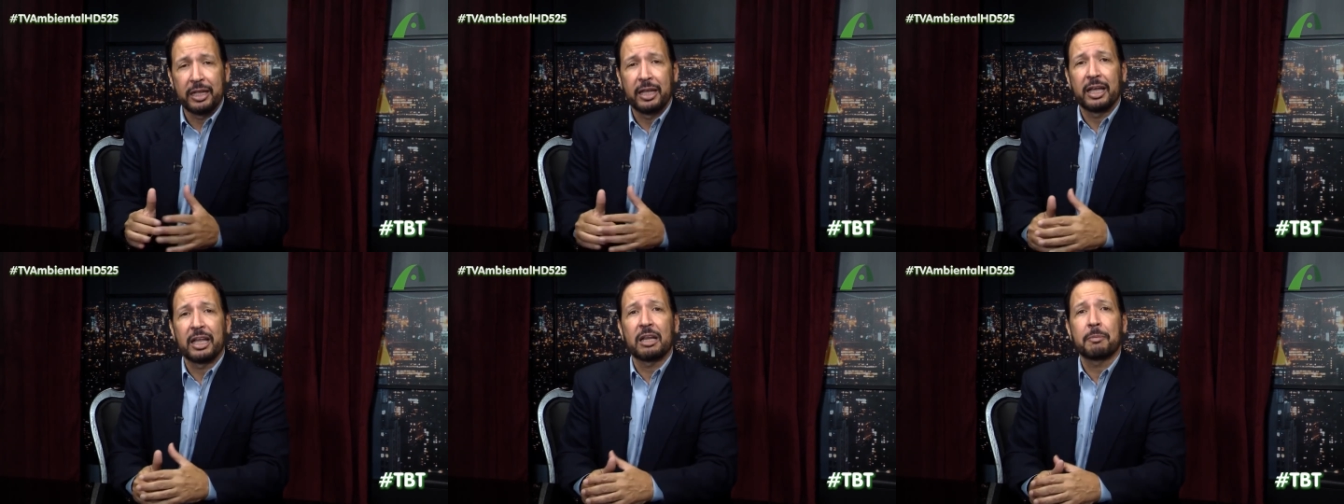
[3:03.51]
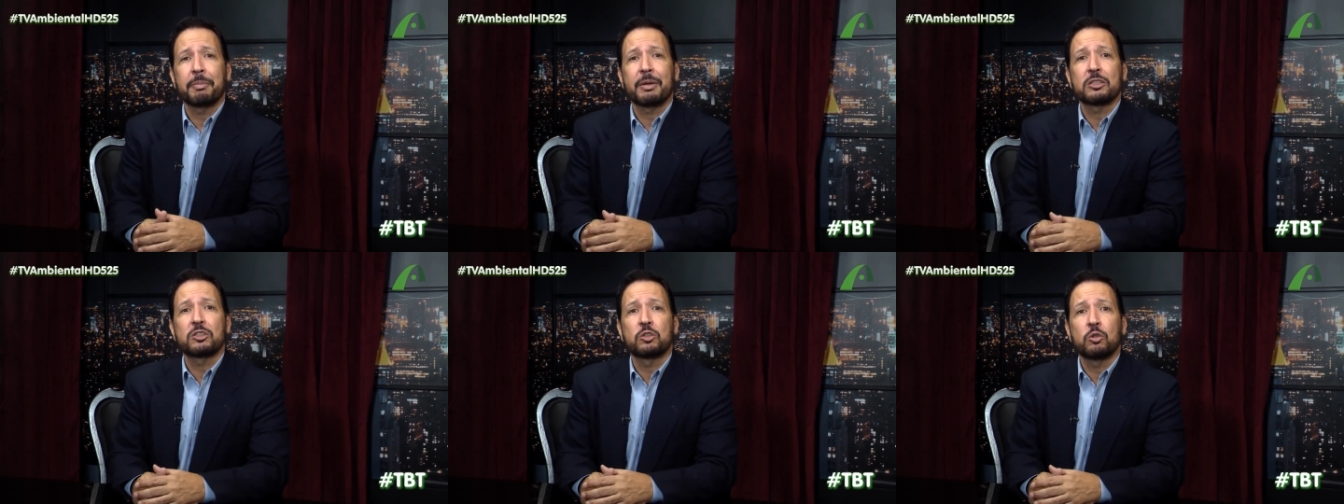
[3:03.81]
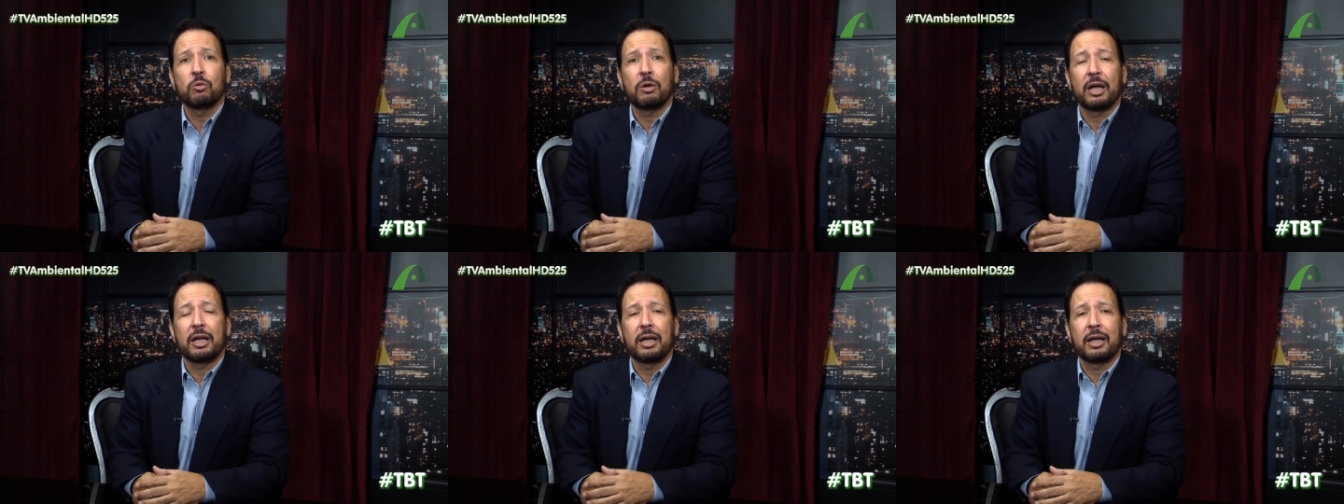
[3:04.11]
Ela
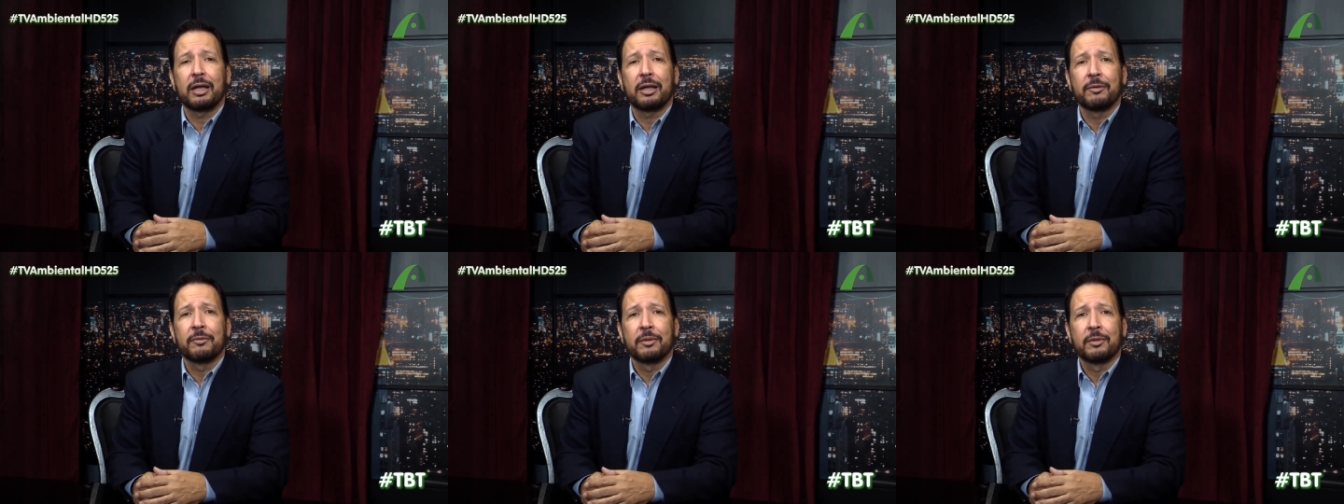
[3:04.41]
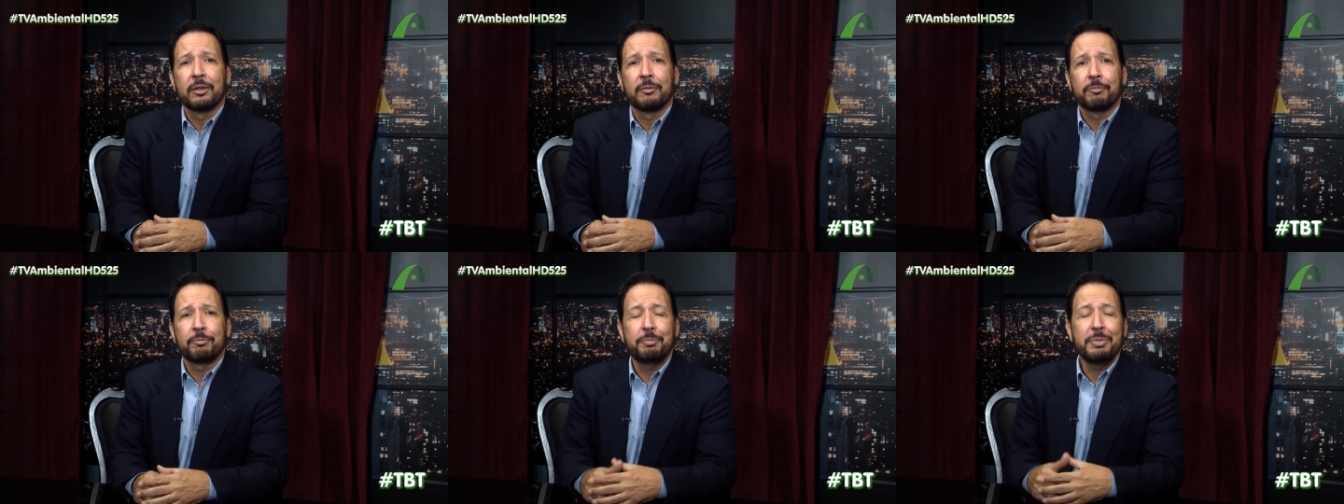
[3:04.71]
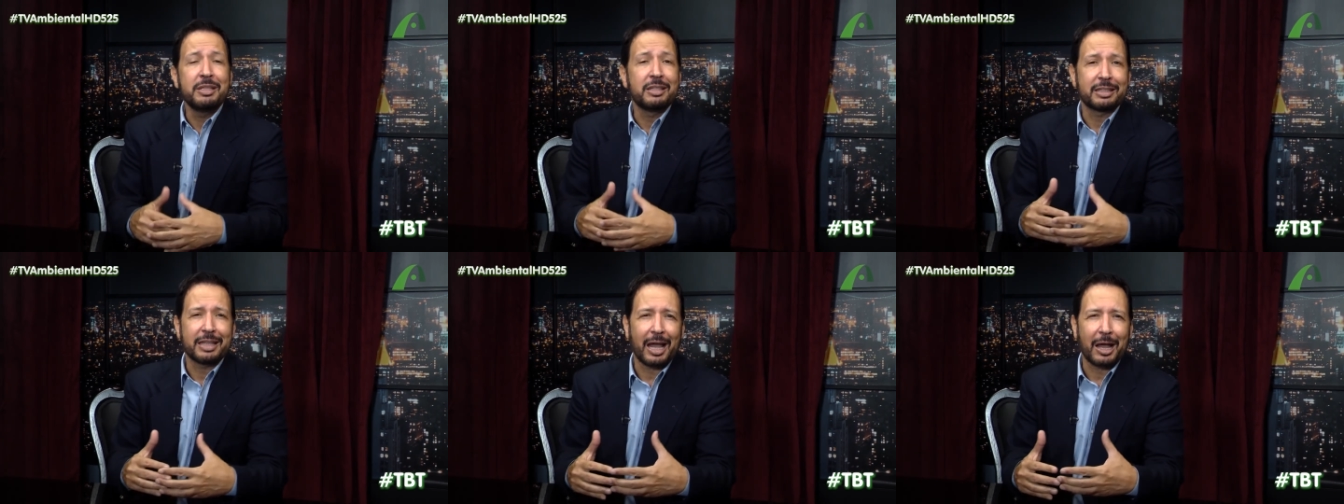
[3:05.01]
passou a
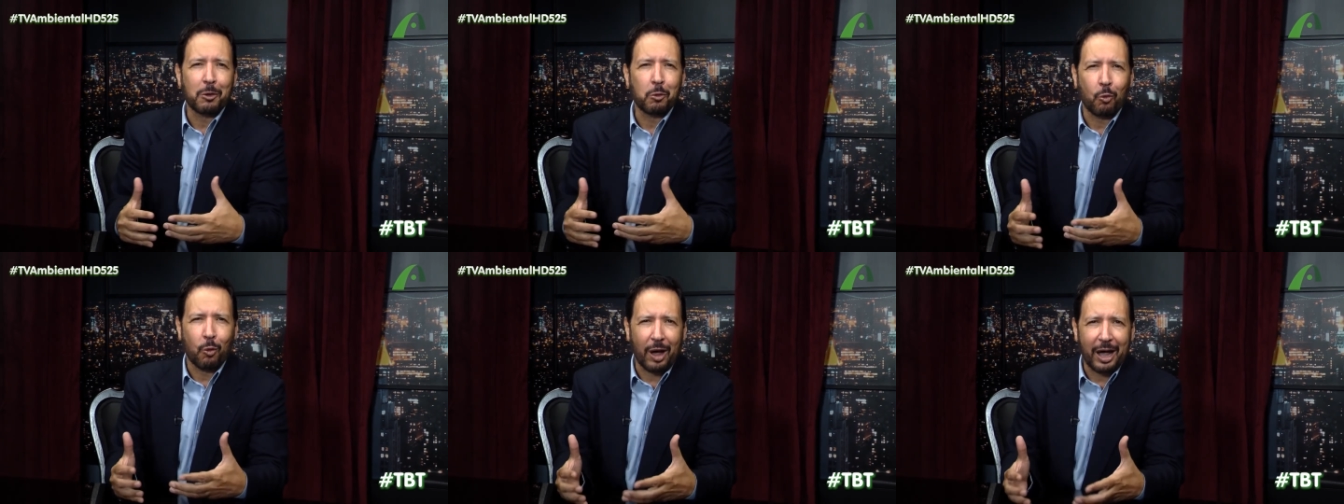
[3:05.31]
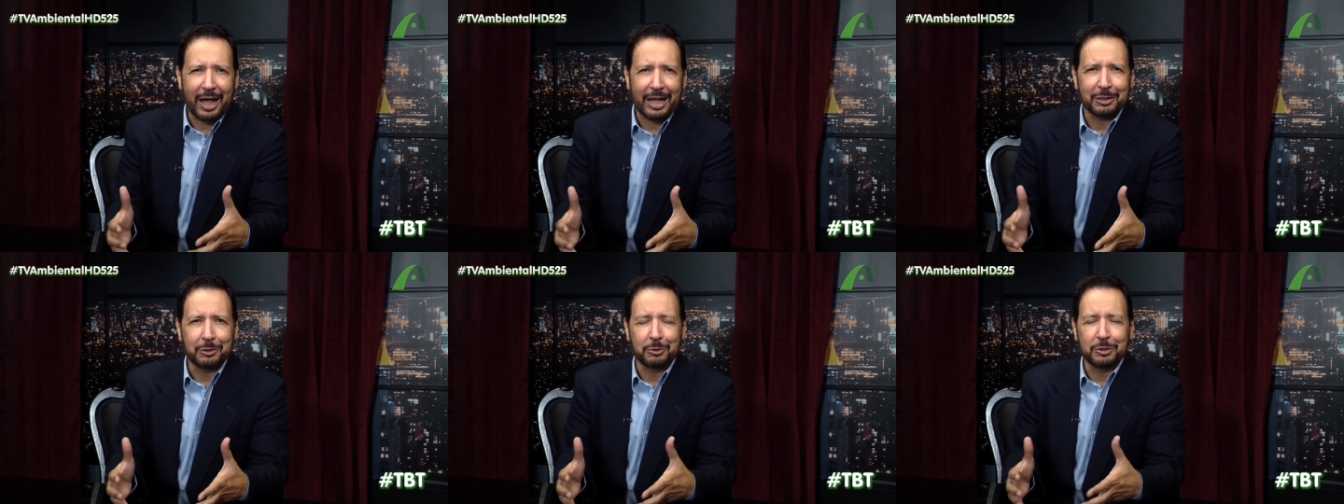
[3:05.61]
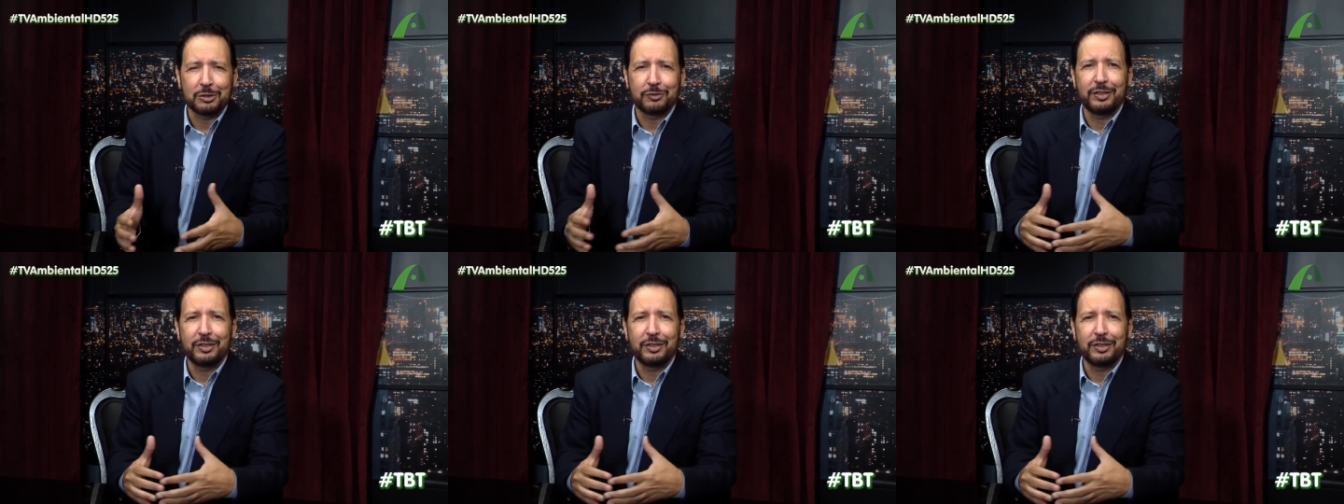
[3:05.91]
pintar quadros,